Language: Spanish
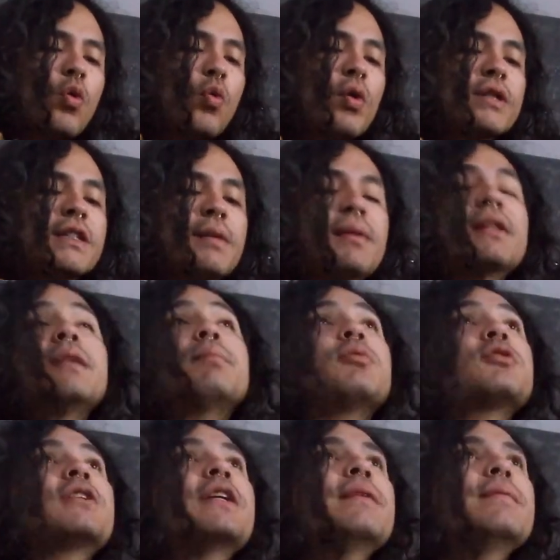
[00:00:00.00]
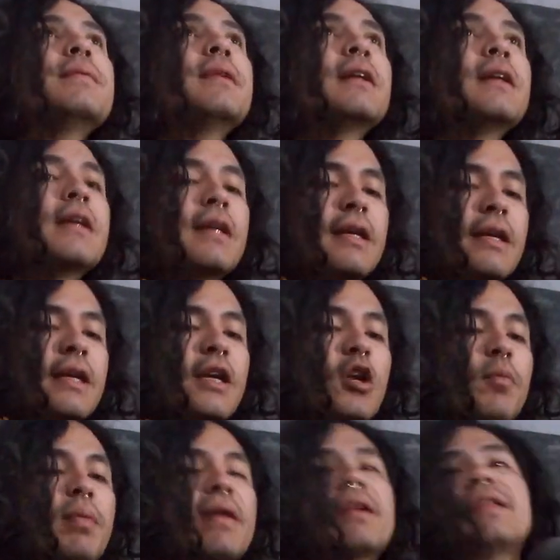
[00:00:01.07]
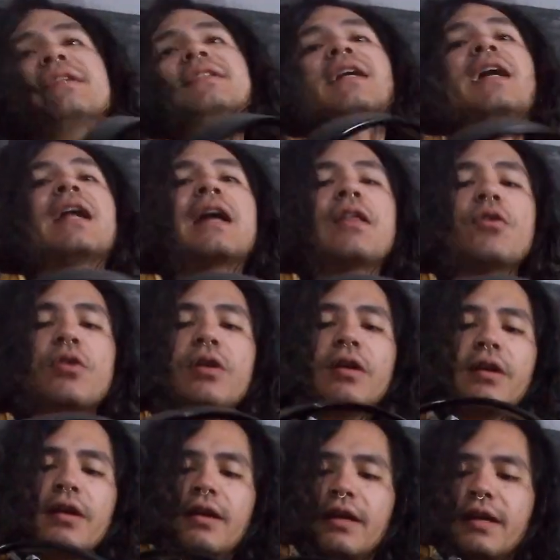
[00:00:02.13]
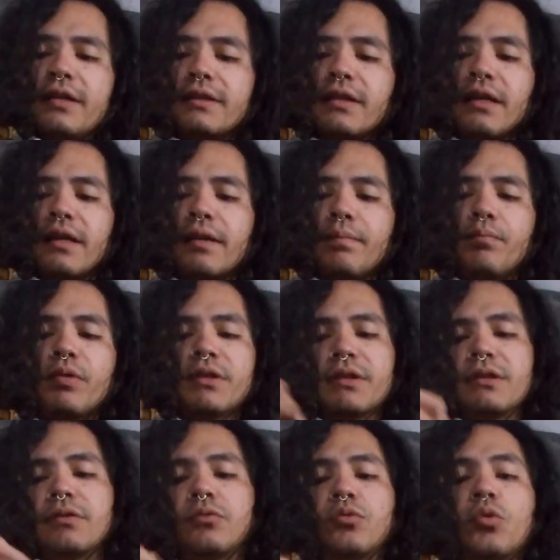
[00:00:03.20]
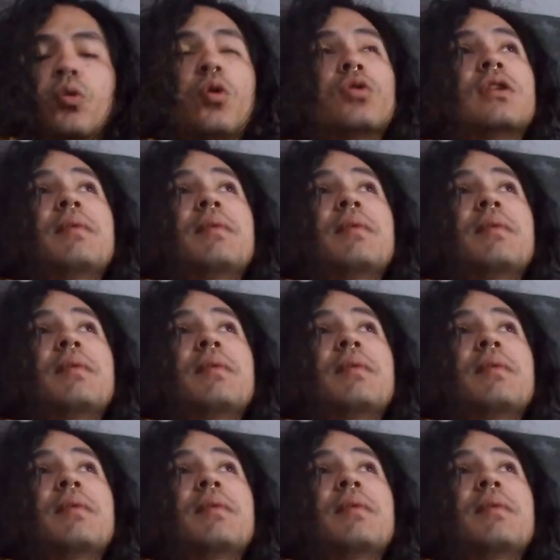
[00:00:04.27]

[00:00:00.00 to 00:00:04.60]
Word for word: USB tipo C. Y lo padre de este cargador es que pues tú lo